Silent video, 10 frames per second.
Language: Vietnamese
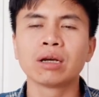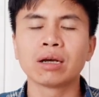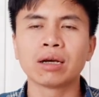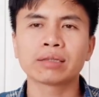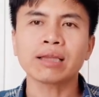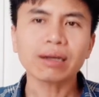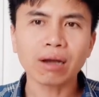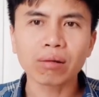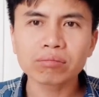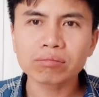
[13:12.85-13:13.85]
tác
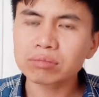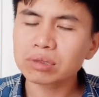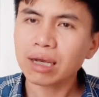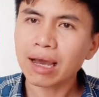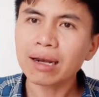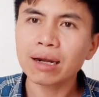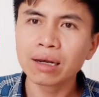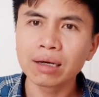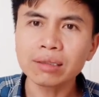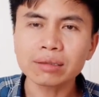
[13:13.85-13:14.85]
động khá là
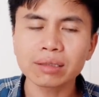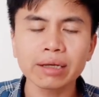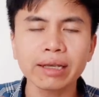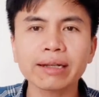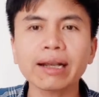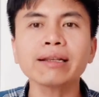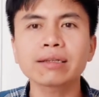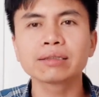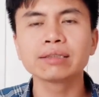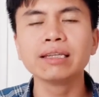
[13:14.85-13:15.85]
lớn tới cái cách
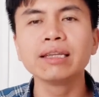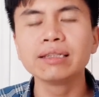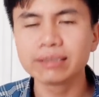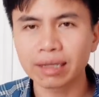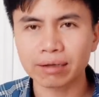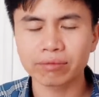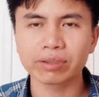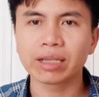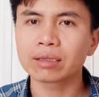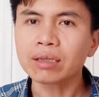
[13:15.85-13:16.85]
nhìn nhận
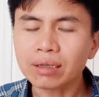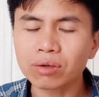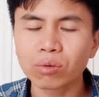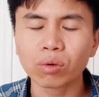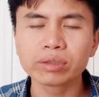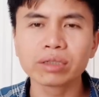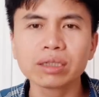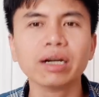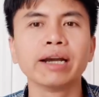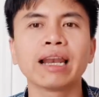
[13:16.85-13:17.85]
và nhận thức của
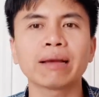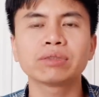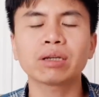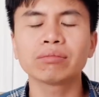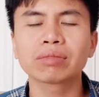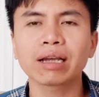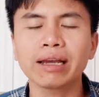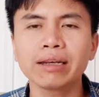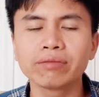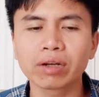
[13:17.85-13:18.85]
những người làm trong
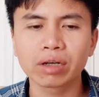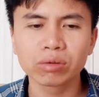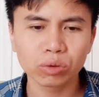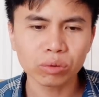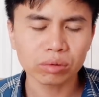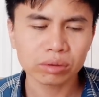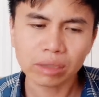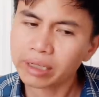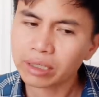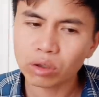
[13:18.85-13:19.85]
cái lĩnh vực lưu trú
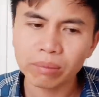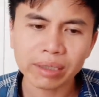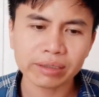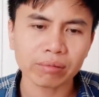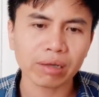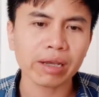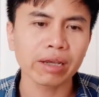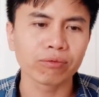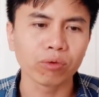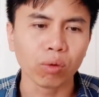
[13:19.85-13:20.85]
tất nhiên tôi biết trong các cái
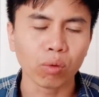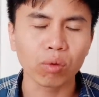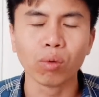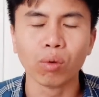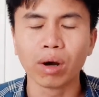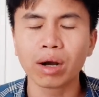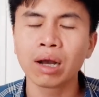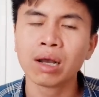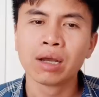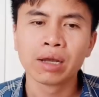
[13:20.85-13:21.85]
nghiệp vụ
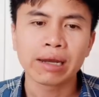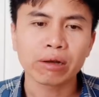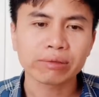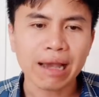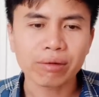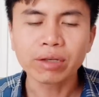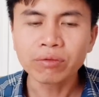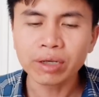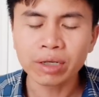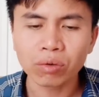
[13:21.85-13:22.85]
của đào tạo
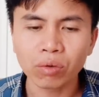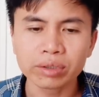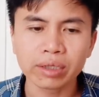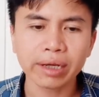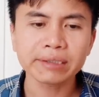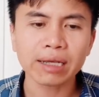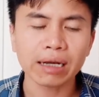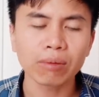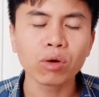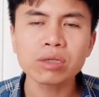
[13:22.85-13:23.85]
nhân viên của những khách
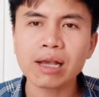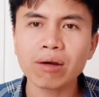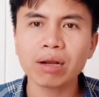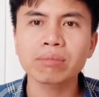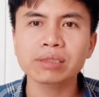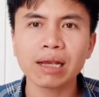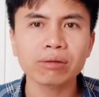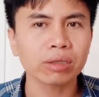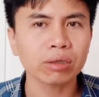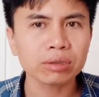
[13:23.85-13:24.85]
sạn 4 sao 5
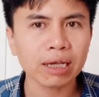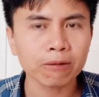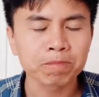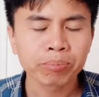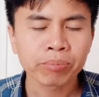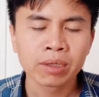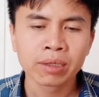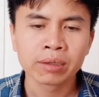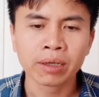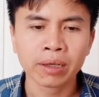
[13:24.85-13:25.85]
sao 6 sao
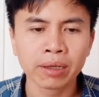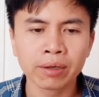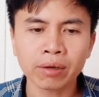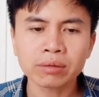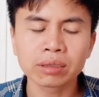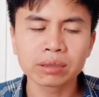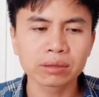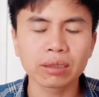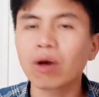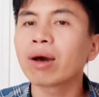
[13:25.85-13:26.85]
thì nó thực
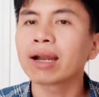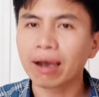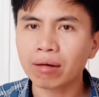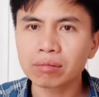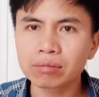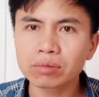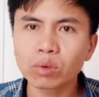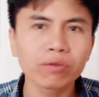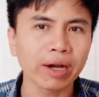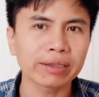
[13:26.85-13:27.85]
sự là hoàn hảo
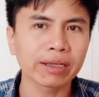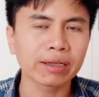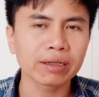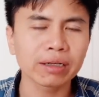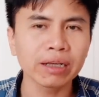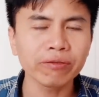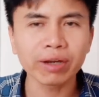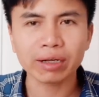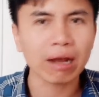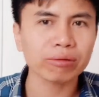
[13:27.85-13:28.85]
tuy vậy thì cái
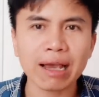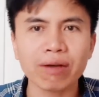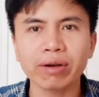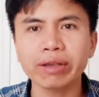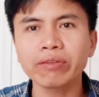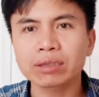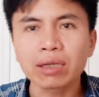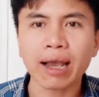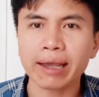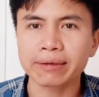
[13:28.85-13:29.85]
việc đào tạo và cái việc
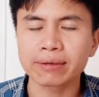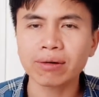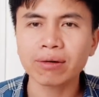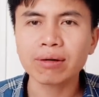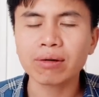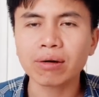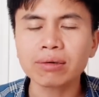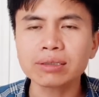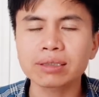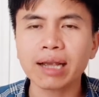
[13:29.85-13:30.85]
thực hành nó có
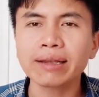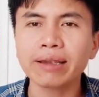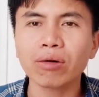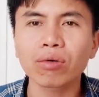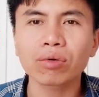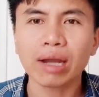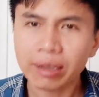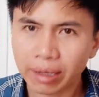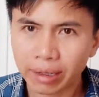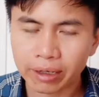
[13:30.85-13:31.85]
cái sự khác nhau
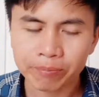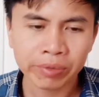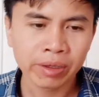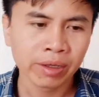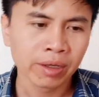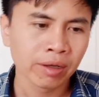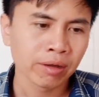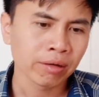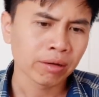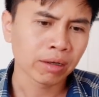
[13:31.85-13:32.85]
đáng kể
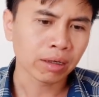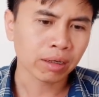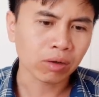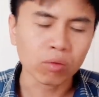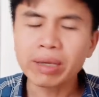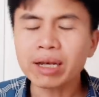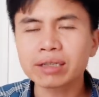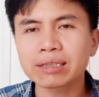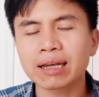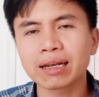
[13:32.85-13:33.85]
À, cũng biết
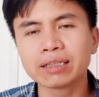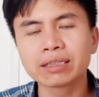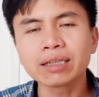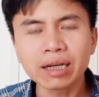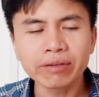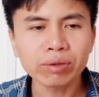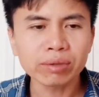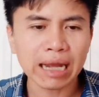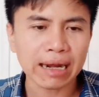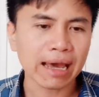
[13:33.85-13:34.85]
được rằng là những nơi ví dụ
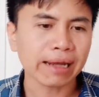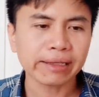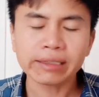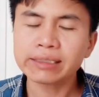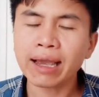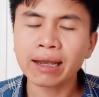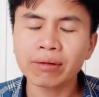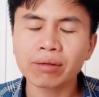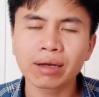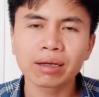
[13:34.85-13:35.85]
như Đà Lạt, Nha Trang
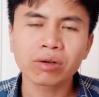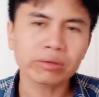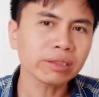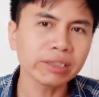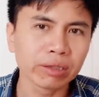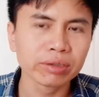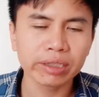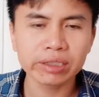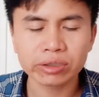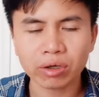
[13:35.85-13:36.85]
à, có rất nhiều những
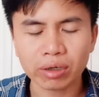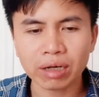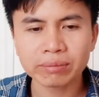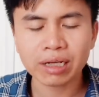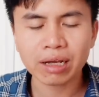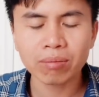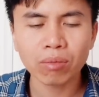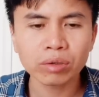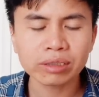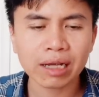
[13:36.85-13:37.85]
cái resort 5 sao,
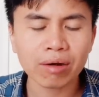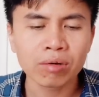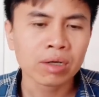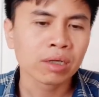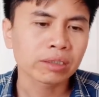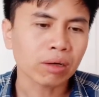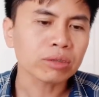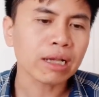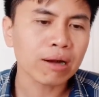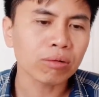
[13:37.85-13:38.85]
4 sao,
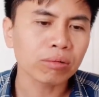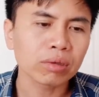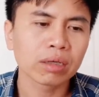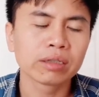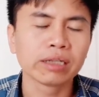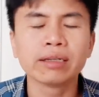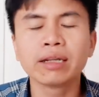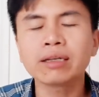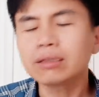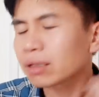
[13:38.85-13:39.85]
6 sao ừ, dẫn
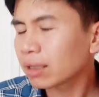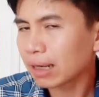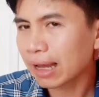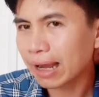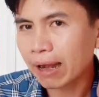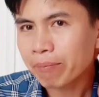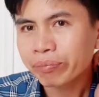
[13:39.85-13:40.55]
đến à, là